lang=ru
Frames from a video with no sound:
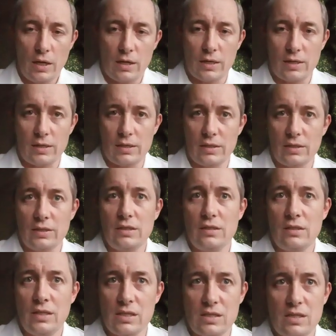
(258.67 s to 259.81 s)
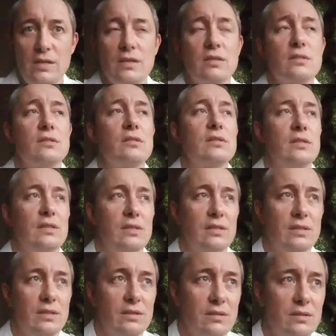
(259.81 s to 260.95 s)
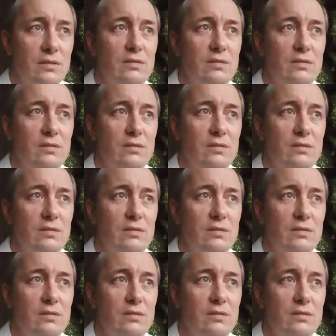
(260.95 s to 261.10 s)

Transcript: А, если а,